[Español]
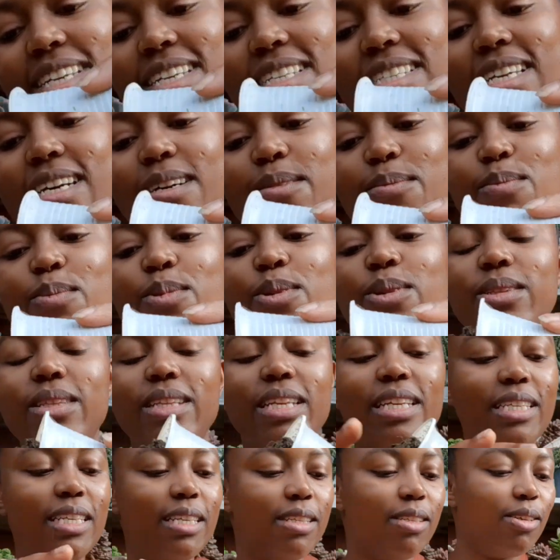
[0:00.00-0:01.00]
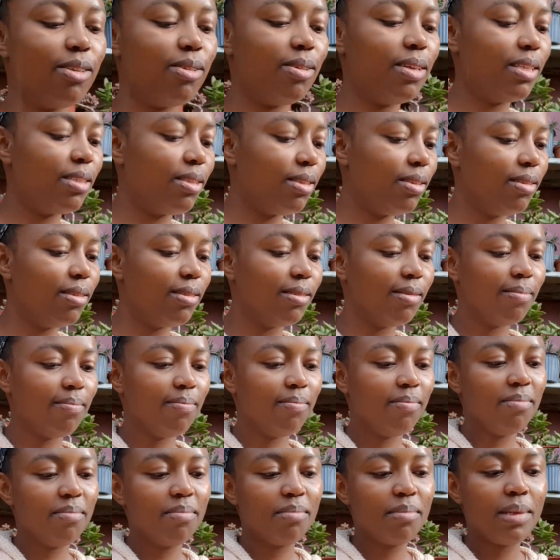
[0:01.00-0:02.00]
que sean montes y todo eso,
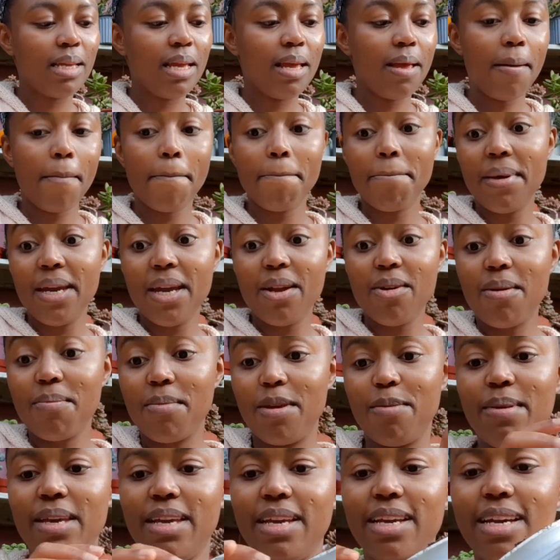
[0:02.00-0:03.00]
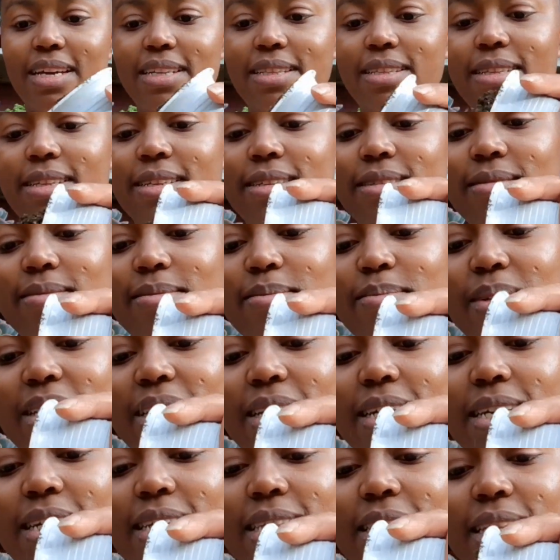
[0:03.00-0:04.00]
pero a mí me encantan, me
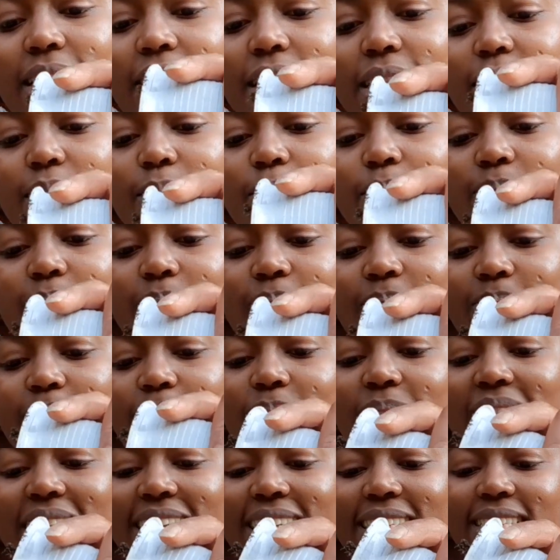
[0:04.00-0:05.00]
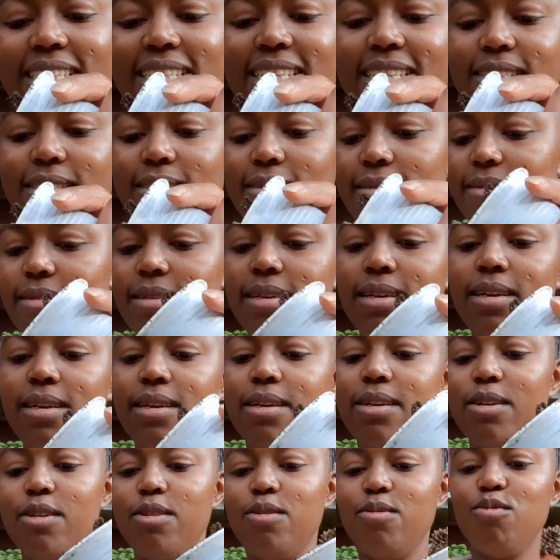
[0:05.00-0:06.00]
encantan las plantas,
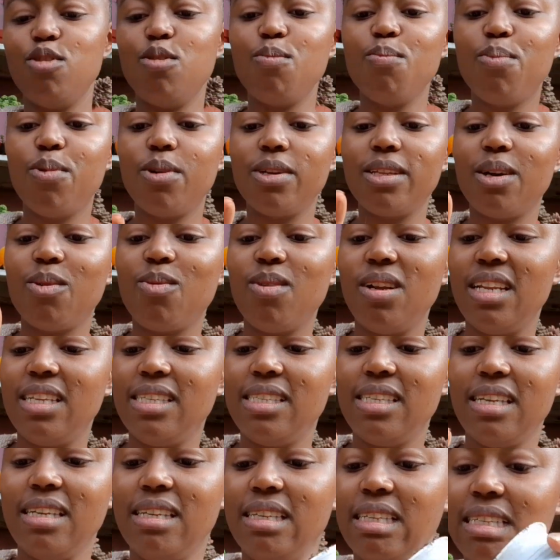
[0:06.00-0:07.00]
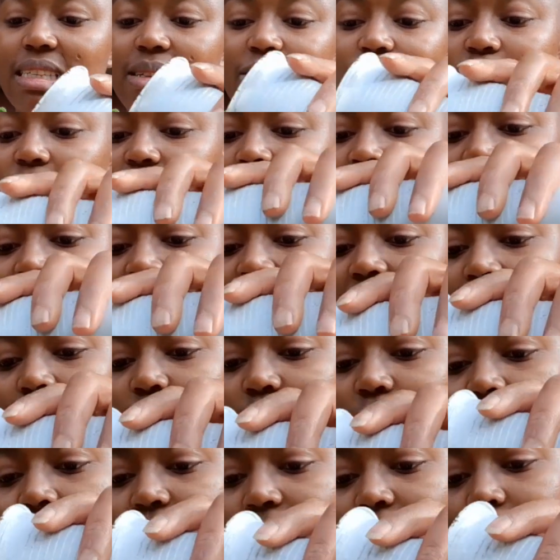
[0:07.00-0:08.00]
no importa cuál sea, cuál sea,
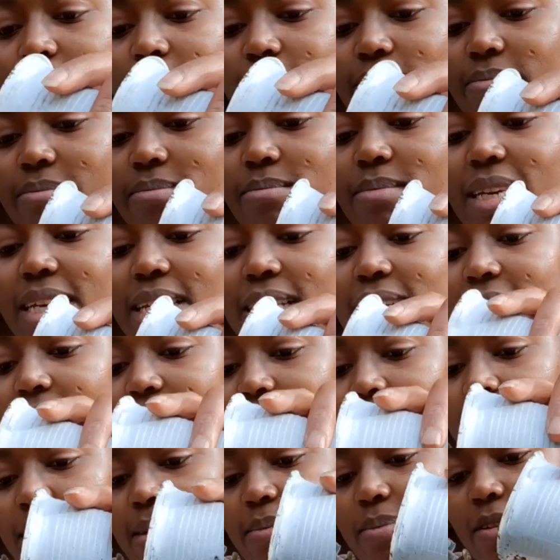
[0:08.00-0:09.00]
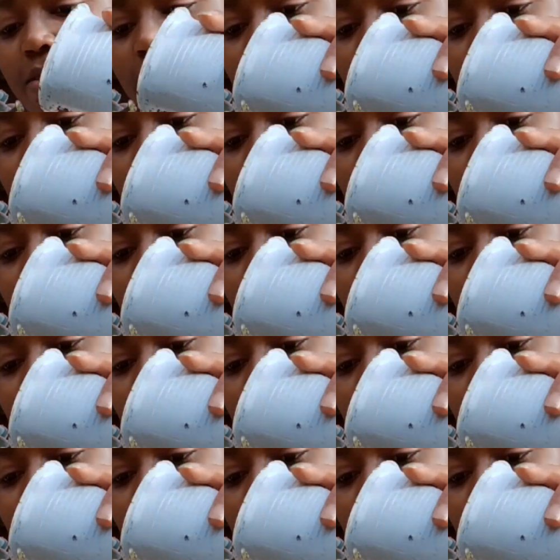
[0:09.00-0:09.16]
cuál sea, me encantan, me